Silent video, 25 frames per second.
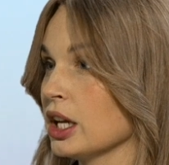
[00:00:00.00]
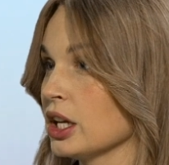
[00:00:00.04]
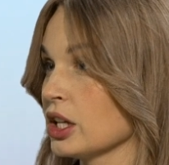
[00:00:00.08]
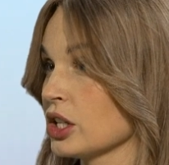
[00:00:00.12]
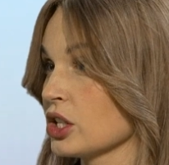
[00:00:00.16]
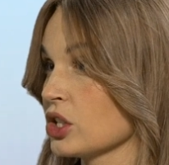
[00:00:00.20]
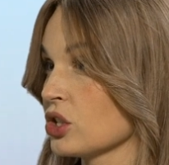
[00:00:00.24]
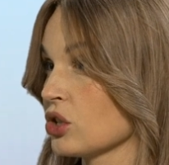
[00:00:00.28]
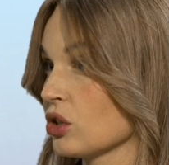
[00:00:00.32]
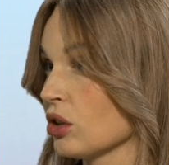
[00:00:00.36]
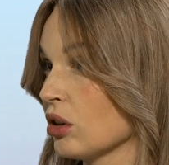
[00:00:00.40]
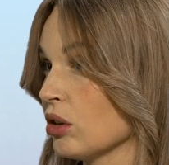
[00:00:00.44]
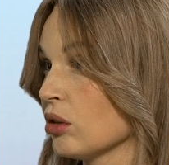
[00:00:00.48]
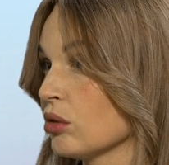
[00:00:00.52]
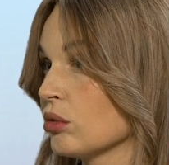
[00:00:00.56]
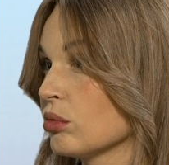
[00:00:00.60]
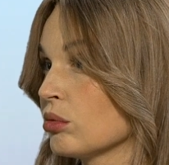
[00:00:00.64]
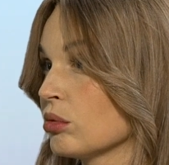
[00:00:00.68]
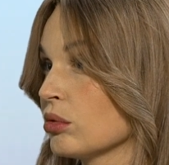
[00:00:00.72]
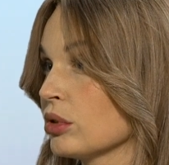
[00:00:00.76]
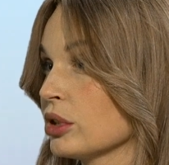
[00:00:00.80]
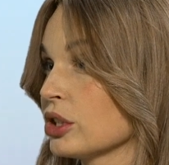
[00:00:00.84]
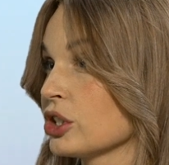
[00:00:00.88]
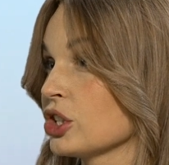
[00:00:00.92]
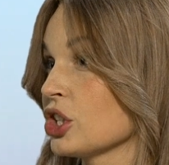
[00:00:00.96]

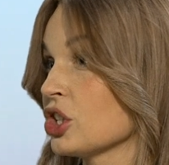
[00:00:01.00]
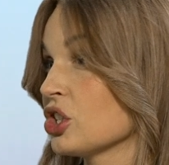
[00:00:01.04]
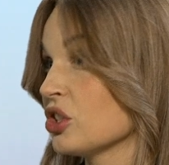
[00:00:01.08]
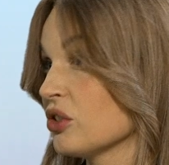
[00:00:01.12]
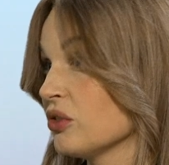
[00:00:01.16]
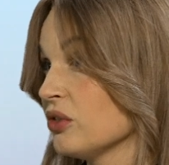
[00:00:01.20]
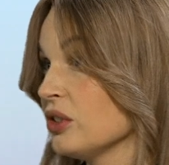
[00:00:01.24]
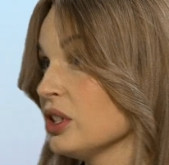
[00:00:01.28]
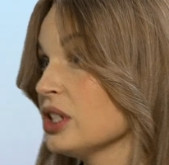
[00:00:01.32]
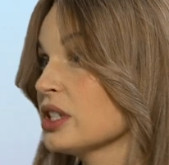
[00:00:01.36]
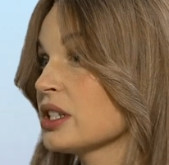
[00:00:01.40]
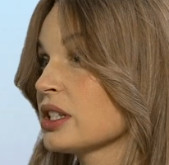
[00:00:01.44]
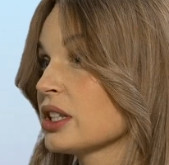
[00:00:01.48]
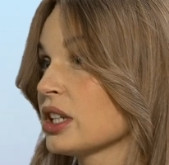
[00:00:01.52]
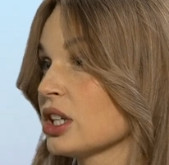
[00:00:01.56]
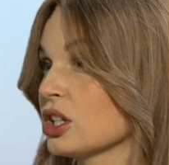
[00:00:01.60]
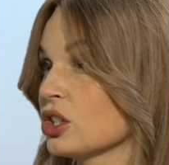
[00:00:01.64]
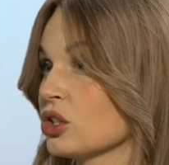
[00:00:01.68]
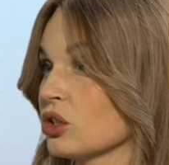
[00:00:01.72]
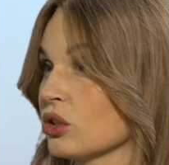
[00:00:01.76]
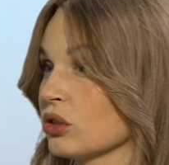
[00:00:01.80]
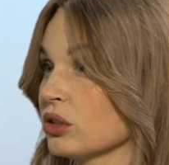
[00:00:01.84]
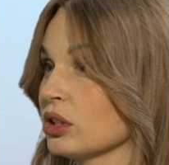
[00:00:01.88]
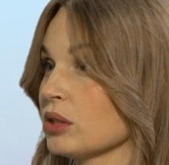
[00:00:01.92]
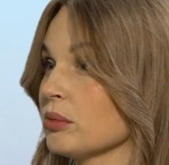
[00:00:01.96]
są rzeczywiste,
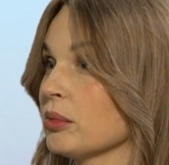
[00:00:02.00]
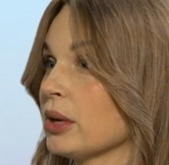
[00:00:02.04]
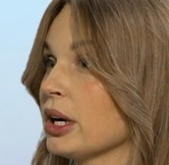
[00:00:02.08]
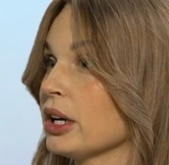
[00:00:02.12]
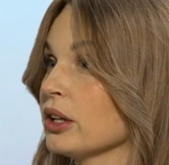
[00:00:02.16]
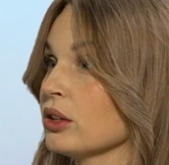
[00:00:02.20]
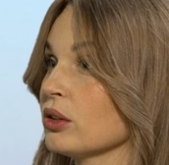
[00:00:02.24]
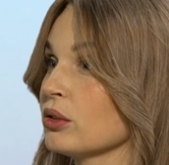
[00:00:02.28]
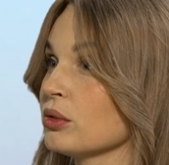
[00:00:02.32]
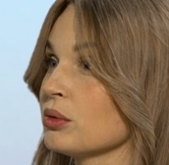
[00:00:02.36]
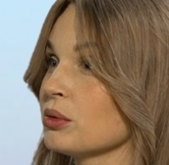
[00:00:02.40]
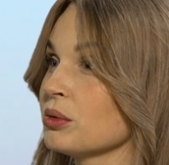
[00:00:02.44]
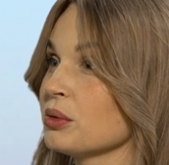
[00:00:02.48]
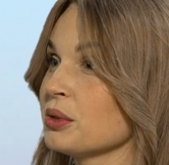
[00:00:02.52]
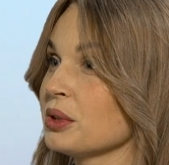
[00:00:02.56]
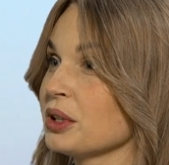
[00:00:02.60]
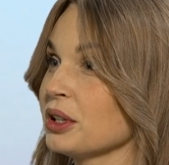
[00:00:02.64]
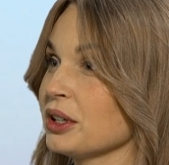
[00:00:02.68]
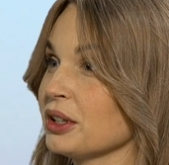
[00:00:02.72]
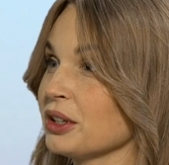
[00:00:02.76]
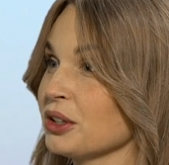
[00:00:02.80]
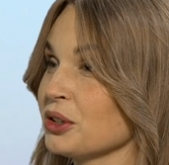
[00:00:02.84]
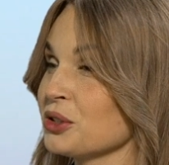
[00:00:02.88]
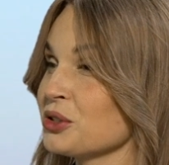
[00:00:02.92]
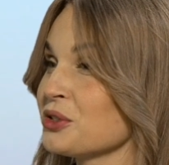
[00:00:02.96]
czy one mają
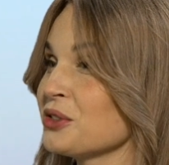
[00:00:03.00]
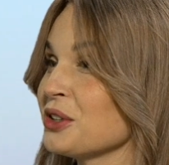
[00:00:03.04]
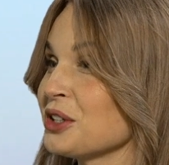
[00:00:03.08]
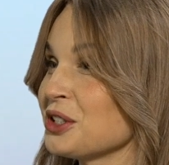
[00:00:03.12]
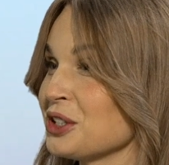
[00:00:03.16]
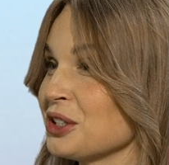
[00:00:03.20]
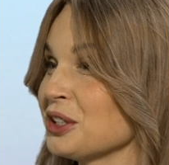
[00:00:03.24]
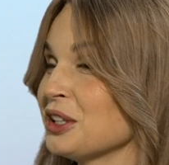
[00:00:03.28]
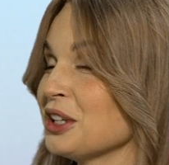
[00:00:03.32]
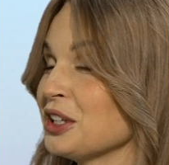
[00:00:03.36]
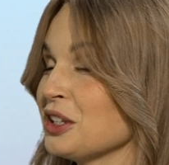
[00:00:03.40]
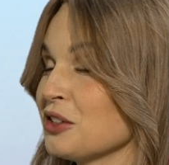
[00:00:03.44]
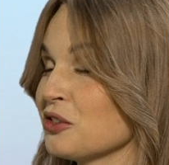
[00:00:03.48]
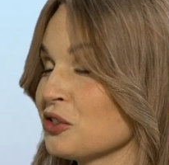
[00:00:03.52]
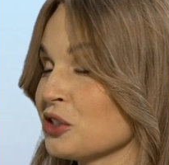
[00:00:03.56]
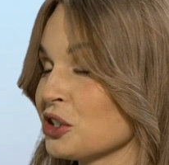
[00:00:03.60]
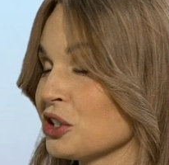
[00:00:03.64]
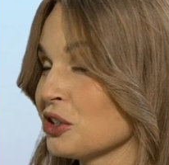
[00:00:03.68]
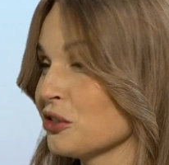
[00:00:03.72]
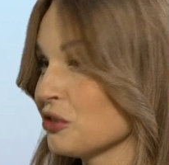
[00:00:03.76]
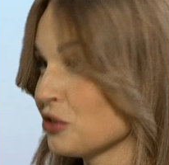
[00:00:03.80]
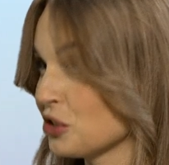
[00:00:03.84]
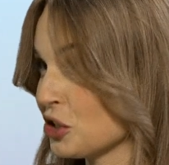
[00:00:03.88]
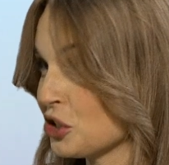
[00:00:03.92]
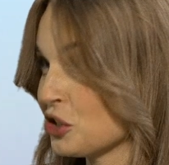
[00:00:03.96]
odzwierciedlenie w
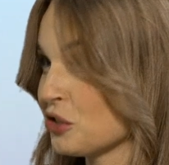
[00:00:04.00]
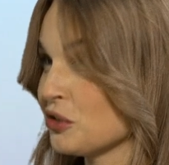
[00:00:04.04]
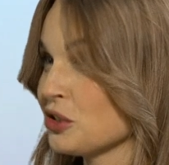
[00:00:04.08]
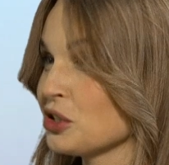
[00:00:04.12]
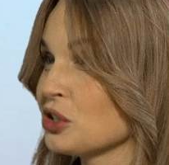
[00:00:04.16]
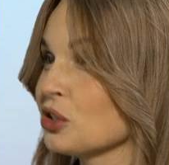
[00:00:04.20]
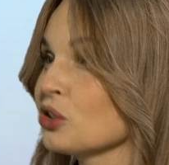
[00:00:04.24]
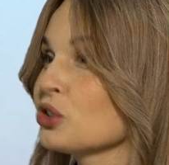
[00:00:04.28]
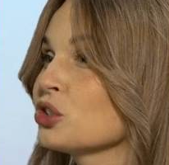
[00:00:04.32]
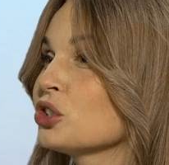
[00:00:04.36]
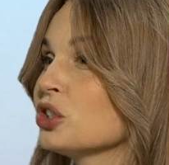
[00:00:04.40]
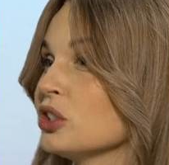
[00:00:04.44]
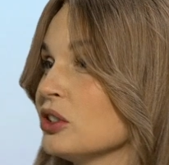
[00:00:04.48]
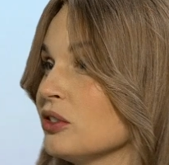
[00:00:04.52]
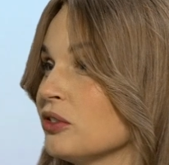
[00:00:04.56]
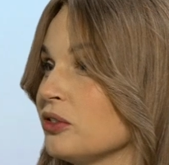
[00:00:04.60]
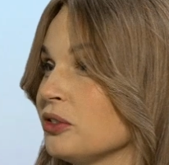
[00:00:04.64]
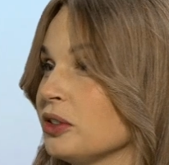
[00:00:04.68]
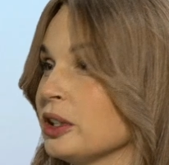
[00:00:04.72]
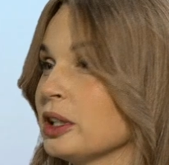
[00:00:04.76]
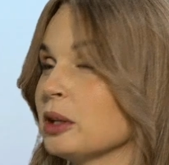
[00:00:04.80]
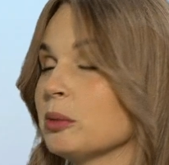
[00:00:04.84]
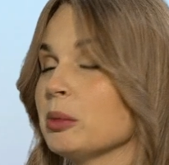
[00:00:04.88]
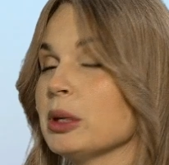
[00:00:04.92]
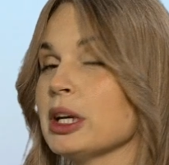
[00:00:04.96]
rzeczywistości w
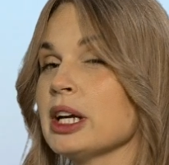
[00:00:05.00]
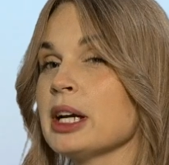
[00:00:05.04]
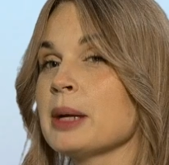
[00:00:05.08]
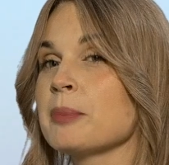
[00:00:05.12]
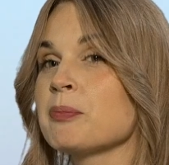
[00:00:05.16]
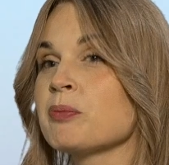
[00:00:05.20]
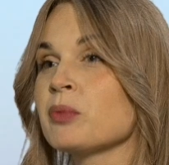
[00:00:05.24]
firmie.